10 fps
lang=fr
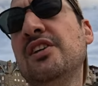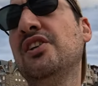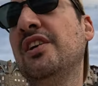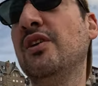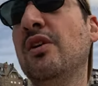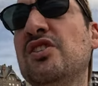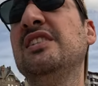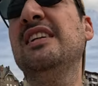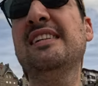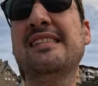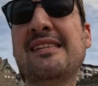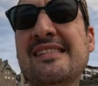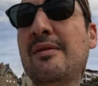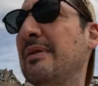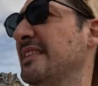qui est original et
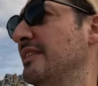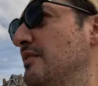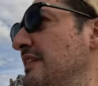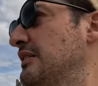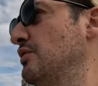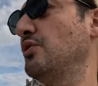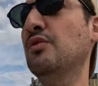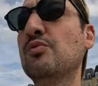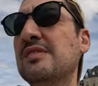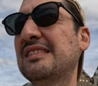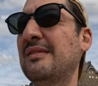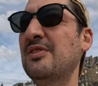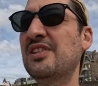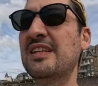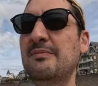sympathique. En fait, le, mont
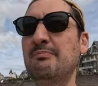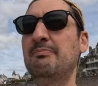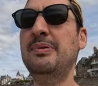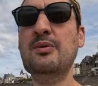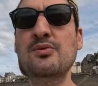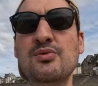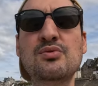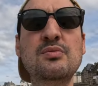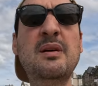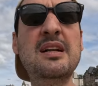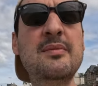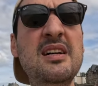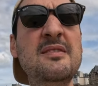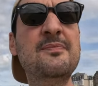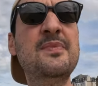Saint-Michel est pas loin du tout par là-bas.